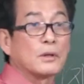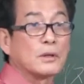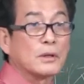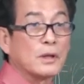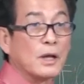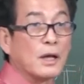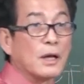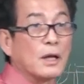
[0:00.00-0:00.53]

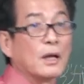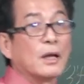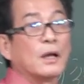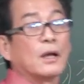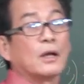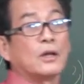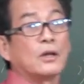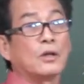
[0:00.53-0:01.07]
있는데
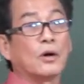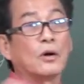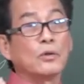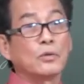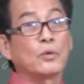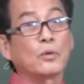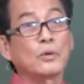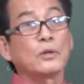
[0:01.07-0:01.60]

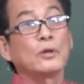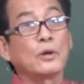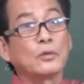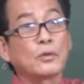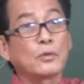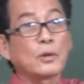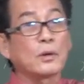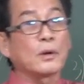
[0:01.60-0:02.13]
연도는
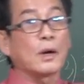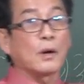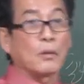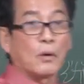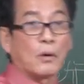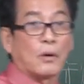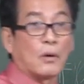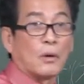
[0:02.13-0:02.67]
연도대로
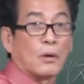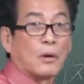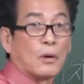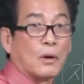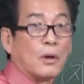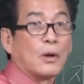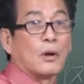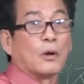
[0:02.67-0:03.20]
가고
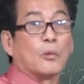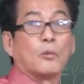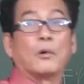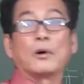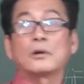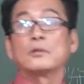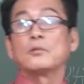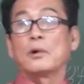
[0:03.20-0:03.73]

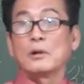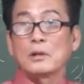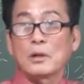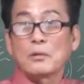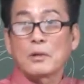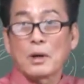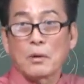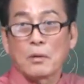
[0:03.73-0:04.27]
월은
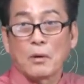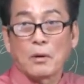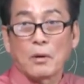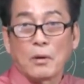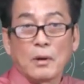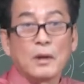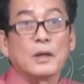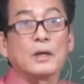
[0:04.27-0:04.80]
월대로
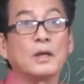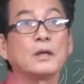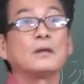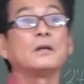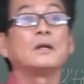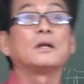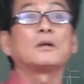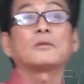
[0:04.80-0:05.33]
가고
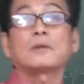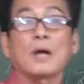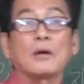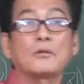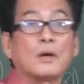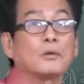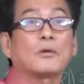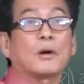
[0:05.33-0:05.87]
일은 일대로
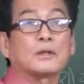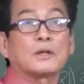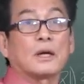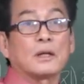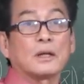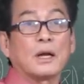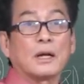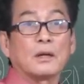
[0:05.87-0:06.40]
따로가 똑같이
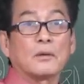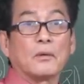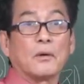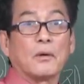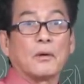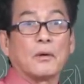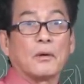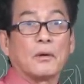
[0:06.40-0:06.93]
가는 게
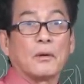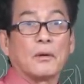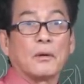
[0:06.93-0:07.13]
아니고